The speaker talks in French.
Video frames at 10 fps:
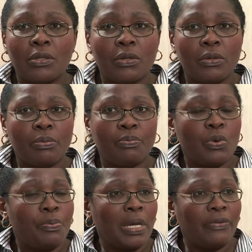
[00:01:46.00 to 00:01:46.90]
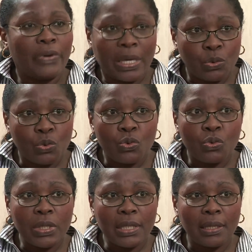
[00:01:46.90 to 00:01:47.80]
je ne peux pas le faire tout de
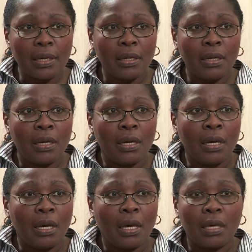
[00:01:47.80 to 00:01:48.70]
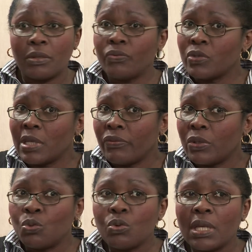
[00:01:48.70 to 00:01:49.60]
suite. Elle vous
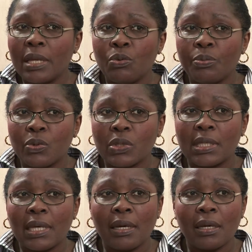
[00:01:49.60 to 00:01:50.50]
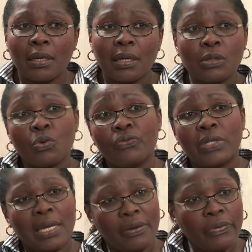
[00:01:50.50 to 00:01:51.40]
avez toute la nuit pour ça. Qu'est-ce que
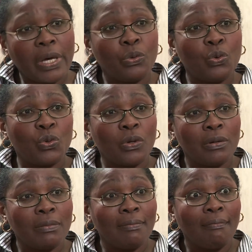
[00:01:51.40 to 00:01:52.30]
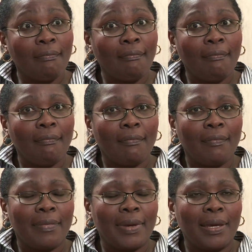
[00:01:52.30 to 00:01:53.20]
vous allez faire d'autre
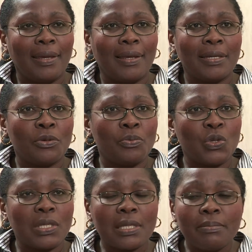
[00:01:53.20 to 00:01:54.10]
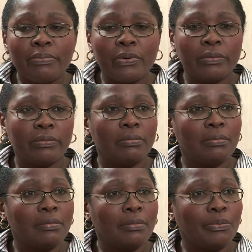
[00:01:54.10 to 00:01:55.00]
Et là, je me dis, bon,
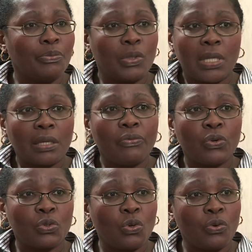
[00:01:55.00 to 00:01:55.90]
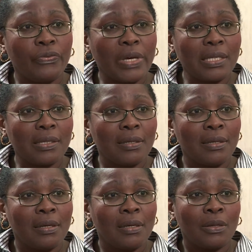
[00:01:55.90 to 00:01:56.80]
peut-être qu'il faut que je le fasse.
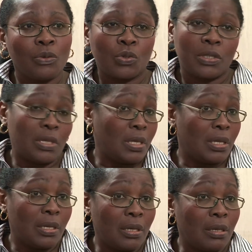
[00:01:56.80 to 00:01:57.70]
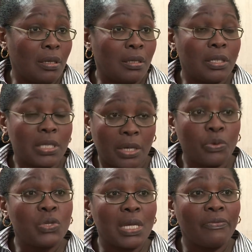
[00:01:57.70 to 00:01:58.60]
Donc j'ai
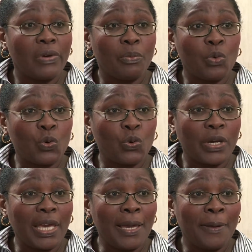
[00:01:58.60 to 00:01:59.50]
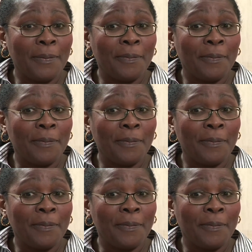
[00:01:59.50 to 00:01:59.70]
réussi à faire mon courrier.